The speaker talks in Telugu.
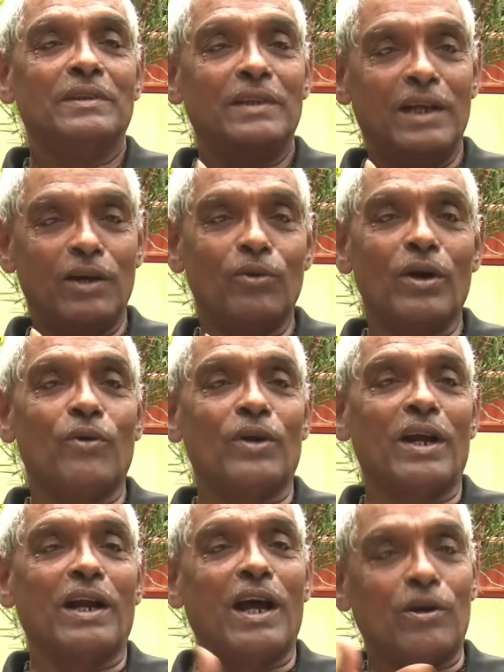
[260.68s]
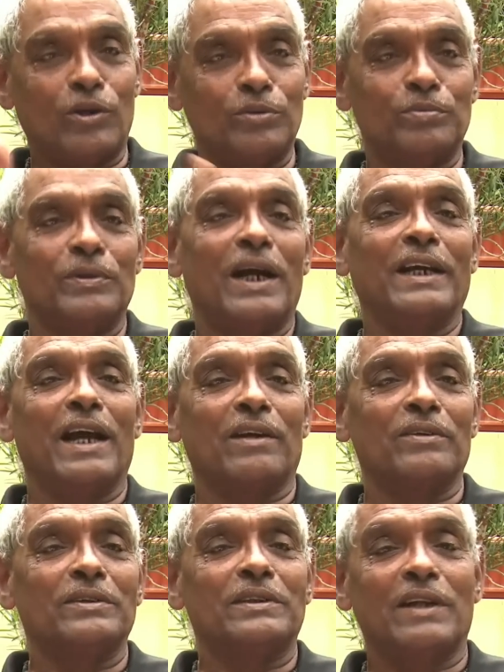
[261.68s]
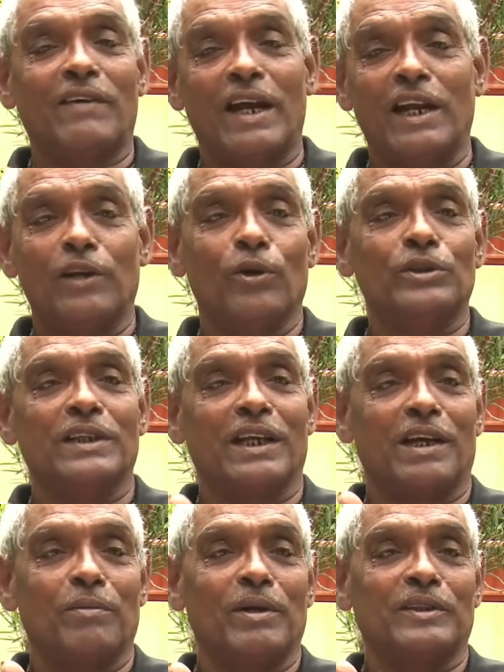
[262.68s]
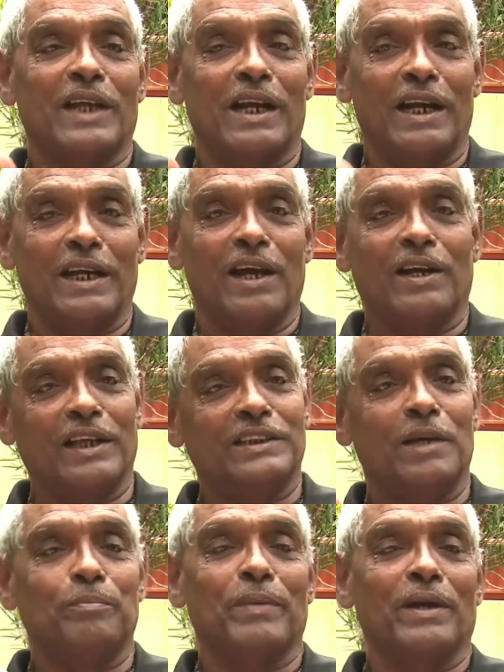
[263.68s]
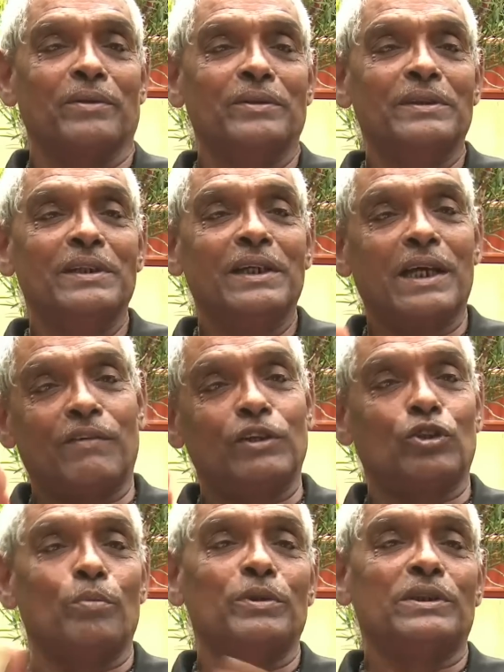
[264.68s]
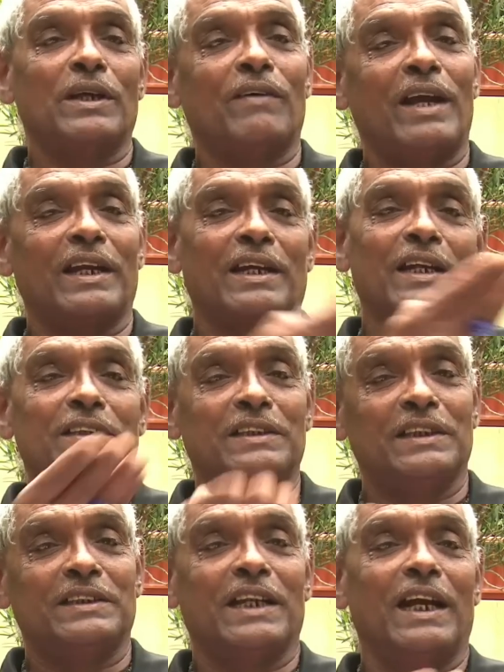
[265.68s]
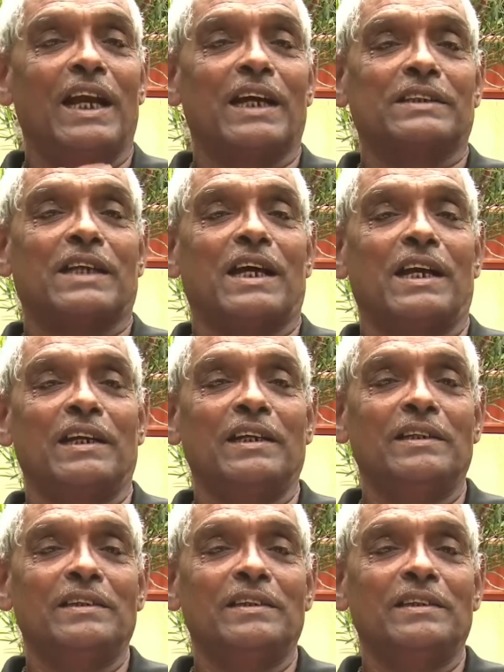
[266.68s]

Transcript: నేను కూడా ఉన్నాను ఆ రోజు అడిగారు శవాలు ఎన్ని వచ్చినాయి రమేష్ అని అడిగారు నేను చెప్పాను ఇరవై తొమ్మిది శవాలు ఇక్కడి నుంచి తీసుకెళ్లారు సార్ అని